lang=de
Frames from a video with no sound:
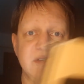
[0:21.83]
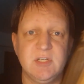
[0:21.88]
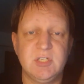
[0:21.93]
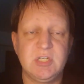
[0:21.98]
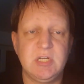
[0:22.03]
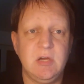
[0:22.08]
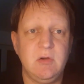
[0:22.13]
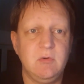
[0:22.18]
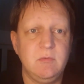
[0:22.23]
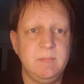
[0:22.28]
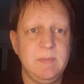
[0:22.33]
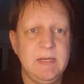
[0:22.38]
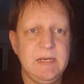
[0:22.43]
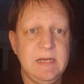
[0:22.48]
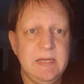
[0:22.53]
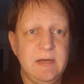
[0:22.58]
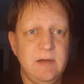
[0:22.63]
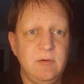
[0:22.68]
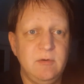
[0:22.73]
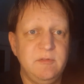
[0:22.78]
Wir schauen
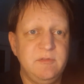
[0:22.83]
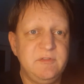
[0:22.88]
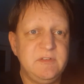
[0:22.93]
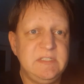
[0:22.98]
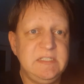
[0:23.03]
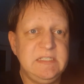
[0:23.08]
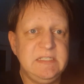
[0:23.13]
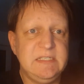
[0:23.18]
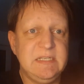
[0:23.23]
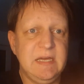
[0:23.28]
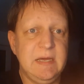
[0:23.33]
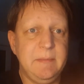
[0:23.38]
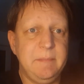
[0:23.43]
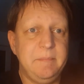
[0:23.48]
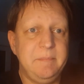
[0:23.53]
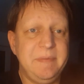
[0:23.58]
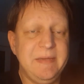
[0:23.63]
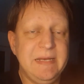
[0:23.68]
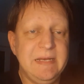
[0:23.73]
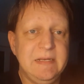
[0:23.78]
mal auf die
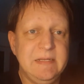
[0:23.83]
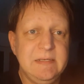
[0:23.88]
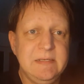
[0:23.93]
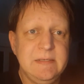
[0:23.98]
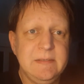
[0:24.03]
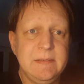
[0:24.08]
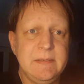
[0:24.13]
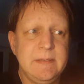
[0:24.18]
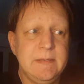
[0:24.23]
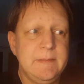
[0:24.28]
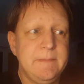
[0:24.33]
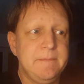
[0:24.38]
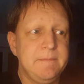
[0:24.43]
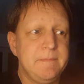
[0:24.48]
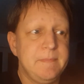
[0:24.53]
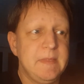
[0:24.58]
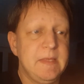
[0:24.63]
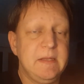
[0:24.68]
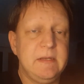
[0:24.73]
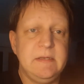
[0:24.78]
Tabellen.
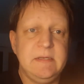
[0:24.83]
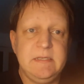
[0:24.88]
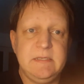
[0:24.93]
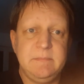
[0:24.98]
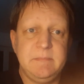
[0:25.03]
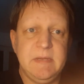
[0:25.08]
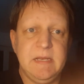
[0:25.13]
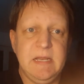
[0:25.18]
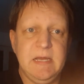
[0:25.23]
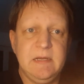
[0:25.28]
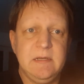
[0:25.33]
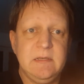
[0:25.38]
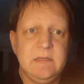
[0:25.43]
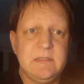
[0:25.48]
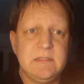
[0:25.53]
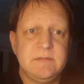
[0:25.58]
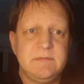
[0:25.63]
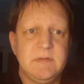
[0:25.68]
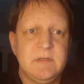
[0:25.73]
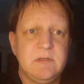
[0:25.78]
Nicht mehr lange.
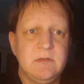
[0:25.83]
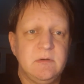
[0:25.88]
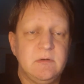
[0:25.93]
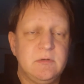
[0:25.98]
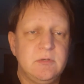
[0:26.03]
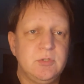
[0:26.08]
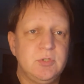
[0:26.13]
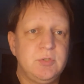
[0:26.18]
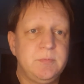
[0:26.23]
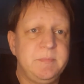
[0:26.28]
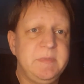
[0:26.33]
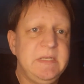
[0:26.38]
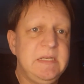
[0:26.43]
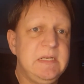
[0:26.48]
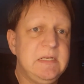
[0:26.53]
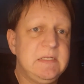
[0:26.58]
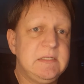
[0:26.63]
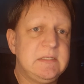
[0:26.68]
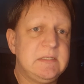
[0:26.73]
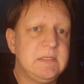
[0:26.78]
Es wird noch
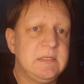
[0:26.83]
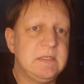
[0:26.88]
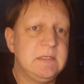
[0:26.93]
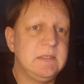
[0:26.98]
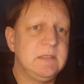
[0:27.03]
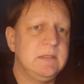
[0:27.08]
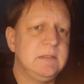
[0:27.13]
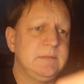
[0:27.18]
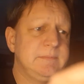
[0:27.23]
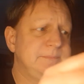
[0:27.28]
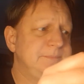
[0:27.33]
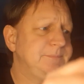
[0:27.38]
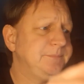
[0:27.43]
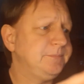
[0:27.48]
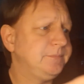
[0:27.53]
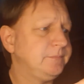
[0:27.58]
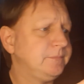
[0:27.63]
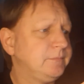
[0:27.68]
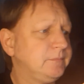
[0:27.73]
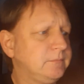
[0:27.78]
gespielt. Ähm
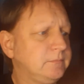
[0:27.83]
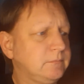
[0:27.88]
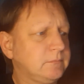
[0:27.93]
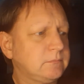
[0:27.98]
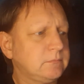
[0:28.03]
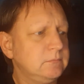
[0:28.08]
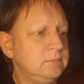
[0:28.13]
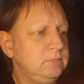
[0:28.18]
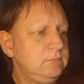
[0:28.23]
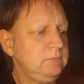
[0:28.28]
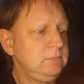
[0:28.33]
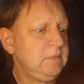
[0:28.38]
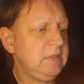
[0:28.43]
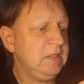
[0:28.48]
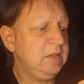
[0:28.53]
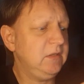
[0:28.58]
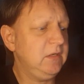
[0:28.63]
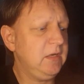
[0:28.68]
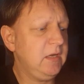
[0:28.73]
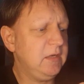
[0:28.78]

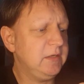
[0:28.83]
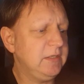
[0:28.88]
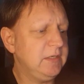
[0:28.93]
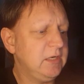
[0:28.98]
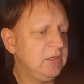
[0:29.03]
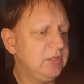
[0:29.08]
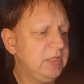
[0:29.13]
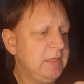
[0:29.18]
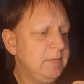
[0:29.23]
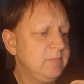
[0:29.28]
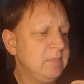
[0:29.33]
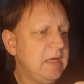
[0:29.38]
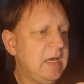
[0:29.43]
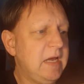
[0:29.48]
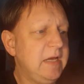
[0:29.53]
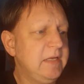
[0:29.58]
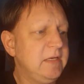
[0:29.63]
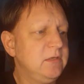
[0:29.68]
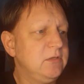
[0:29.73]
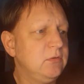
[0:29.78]
ja, je nachdem,
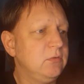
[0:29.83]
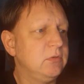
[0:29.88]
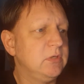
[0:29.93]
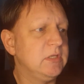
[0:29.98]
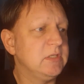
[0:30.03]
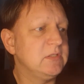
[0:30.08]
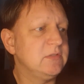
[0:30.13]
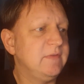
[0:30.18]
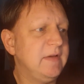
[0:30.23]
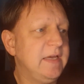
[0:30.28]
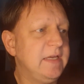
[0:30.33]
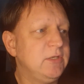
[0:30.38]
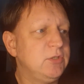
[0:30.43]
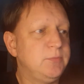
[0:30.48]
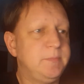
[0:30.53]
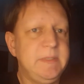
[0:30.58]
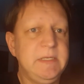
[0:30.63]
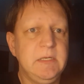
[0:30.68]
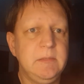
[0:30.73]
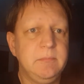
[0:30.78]
ein oder zwei
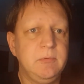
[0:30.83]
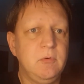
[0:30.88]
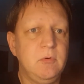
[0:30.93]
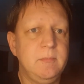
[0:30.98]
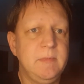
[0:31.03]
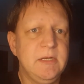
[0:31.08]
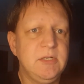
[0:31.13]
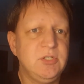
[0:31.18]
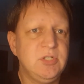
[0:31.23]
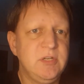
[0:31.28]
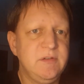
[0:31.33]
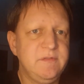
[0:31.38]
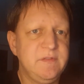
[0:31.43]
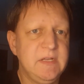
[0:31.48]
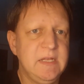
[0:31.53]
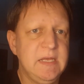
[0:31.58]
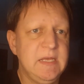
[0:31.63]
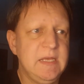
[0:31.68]
Spiele pro Mannschaft.